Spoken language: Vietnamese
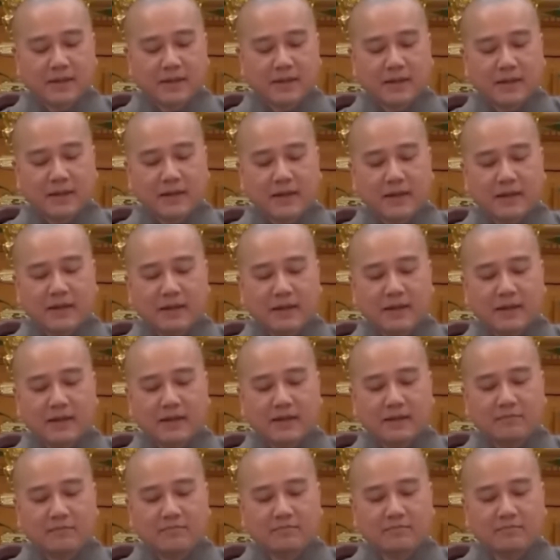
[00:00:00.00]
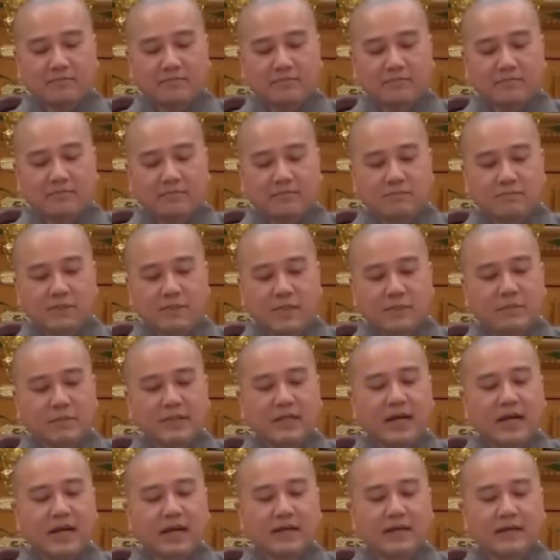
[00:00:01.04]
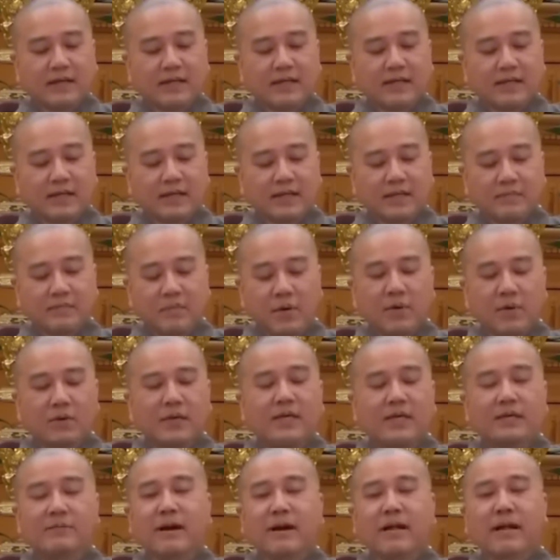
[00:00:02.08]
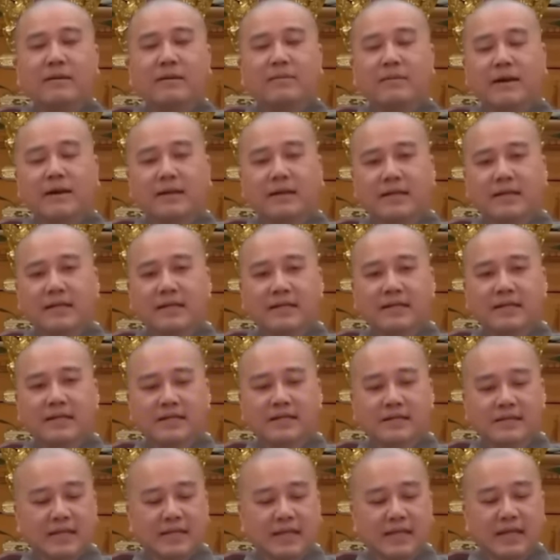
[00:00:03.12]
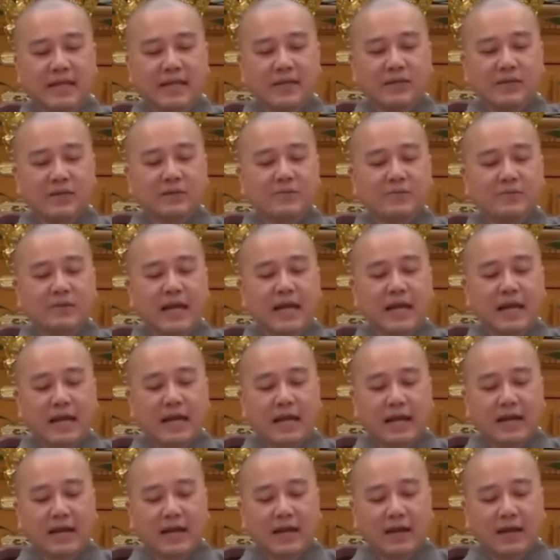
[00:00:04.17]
à, thì bây giờ cái chữ bố thí ba la mật là gì nghĩa là chúng ta